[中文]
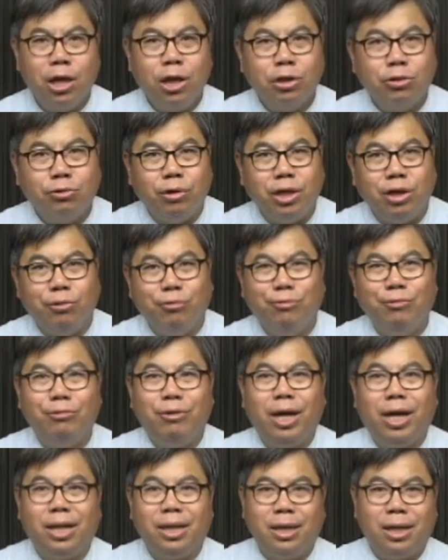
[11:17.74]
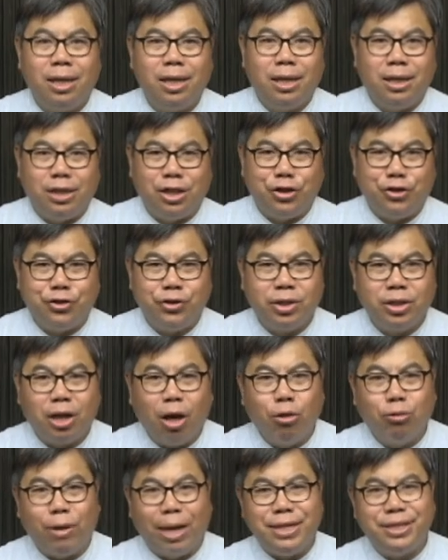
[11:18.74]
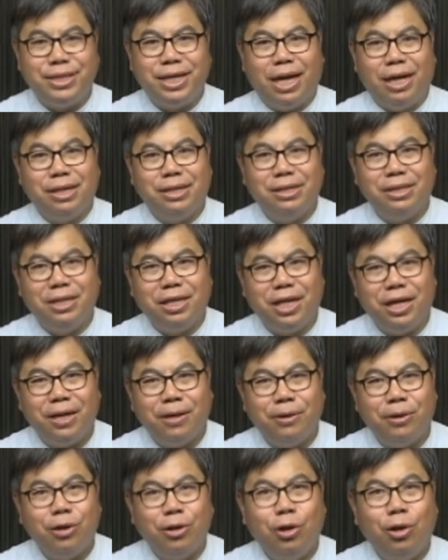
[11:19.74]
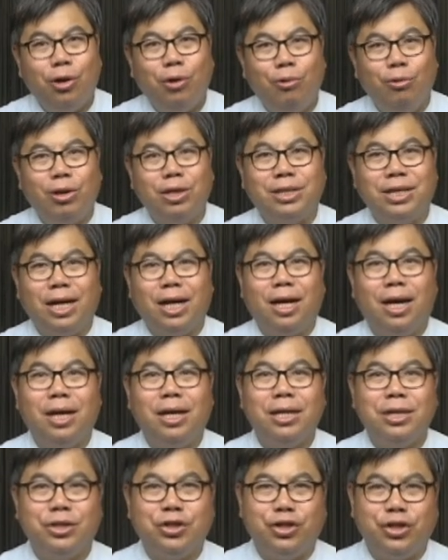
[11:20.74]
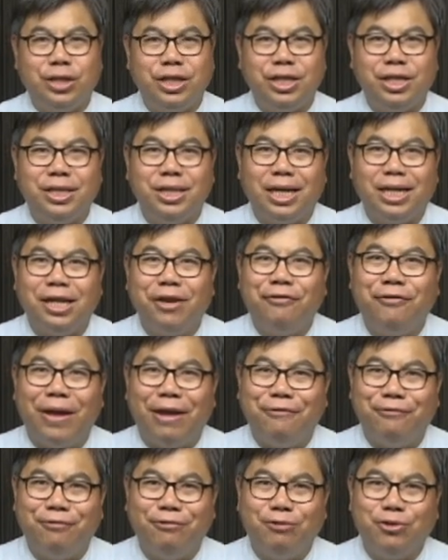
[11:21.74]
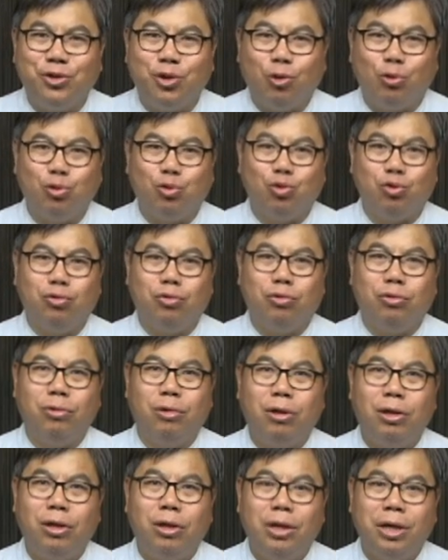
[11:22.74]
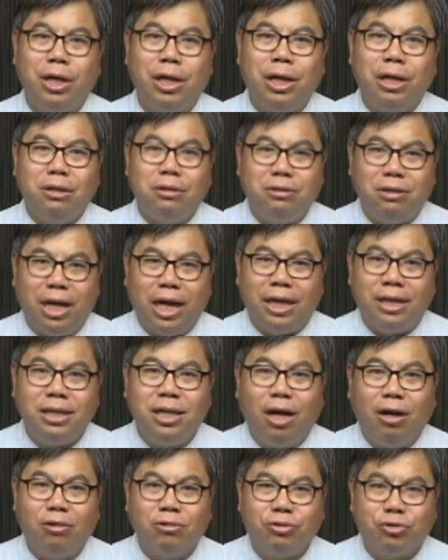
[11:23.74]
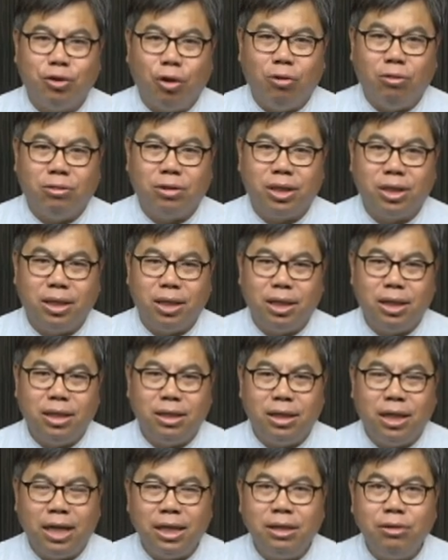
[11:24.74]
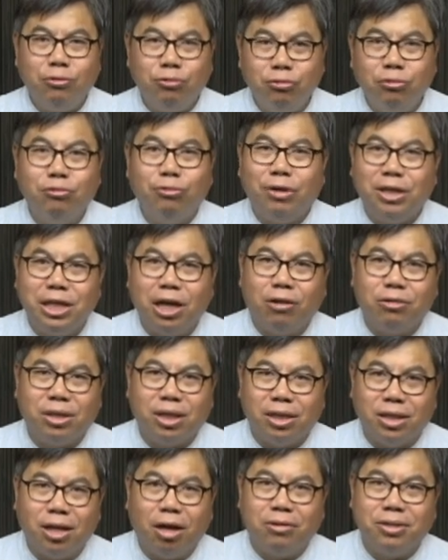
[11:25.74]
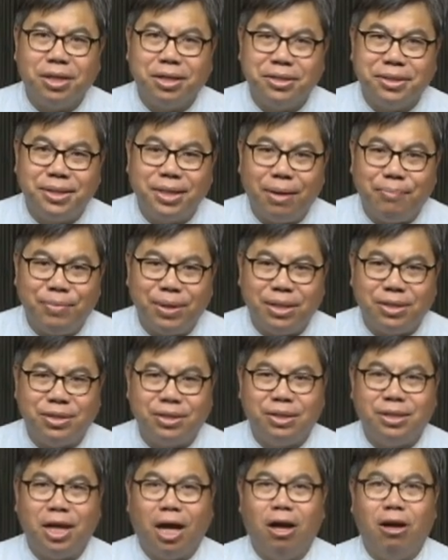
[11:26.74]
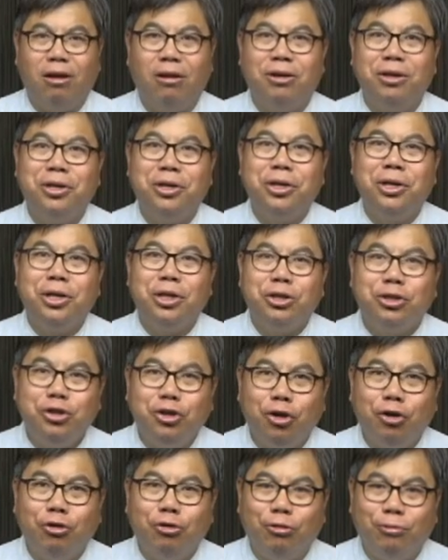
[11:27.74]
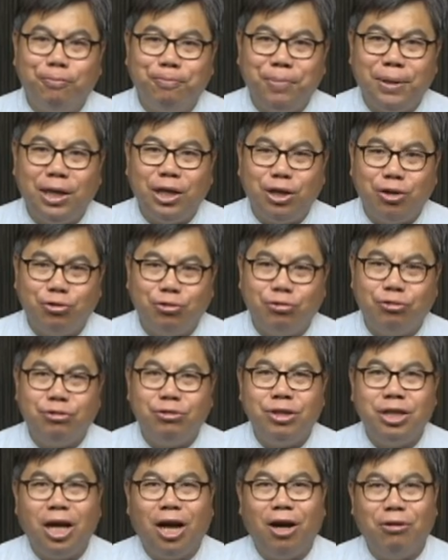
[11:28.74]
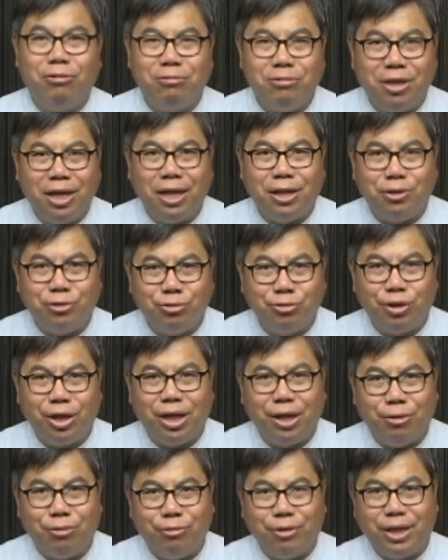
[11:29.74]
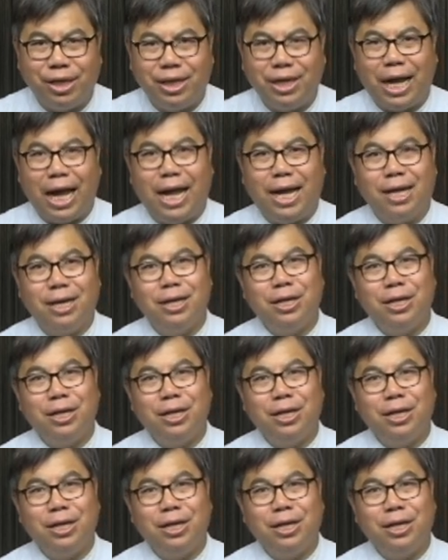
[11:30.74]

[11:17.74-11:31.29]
所以无论你是高官显赫，或者是基层的贩夫走卒，人要懂人，如果要得到这生命之道，就必须要认罪悔改。